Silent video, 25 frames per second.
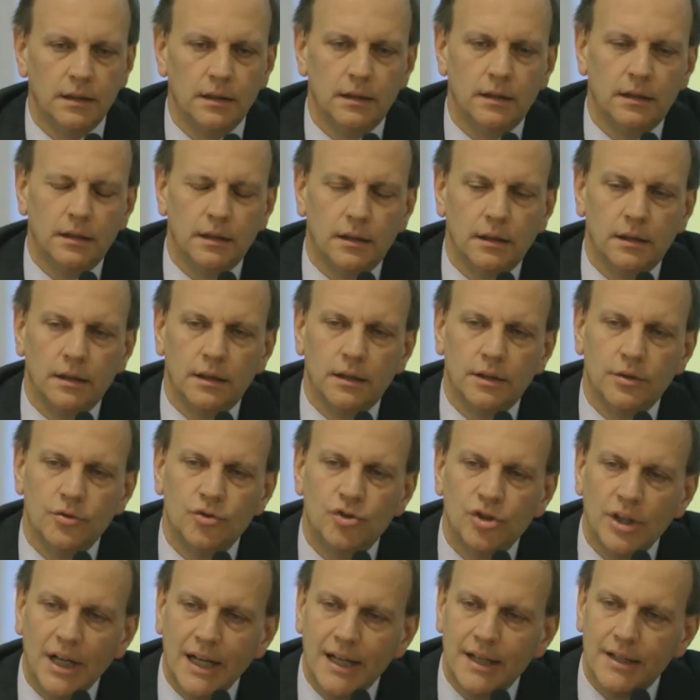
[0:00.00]
e
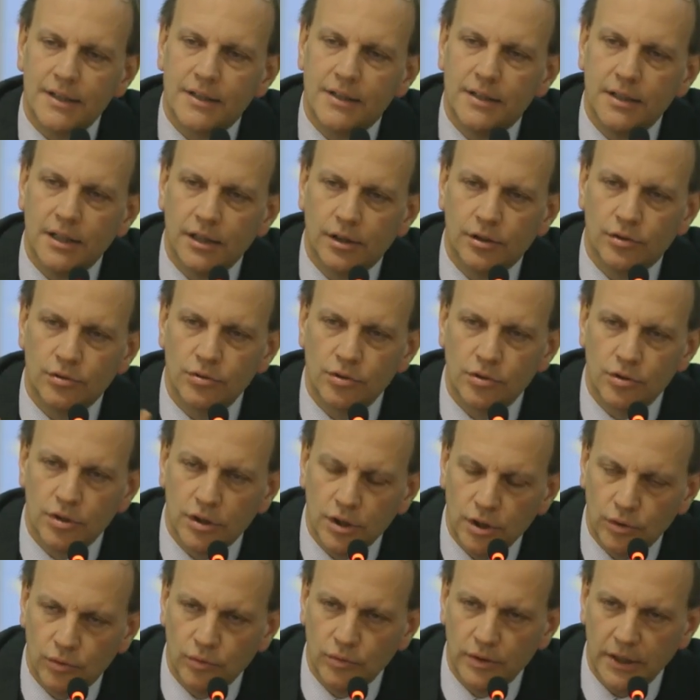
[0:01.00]
già si è
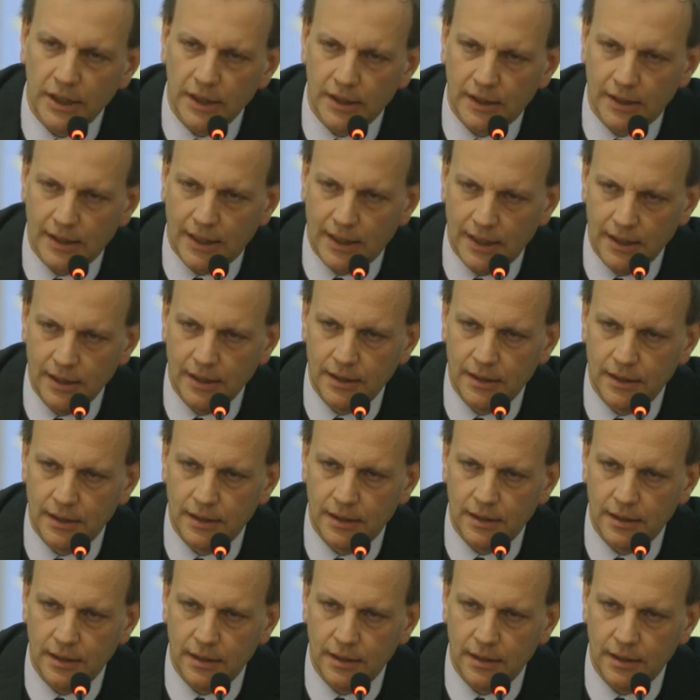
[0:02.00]
costituita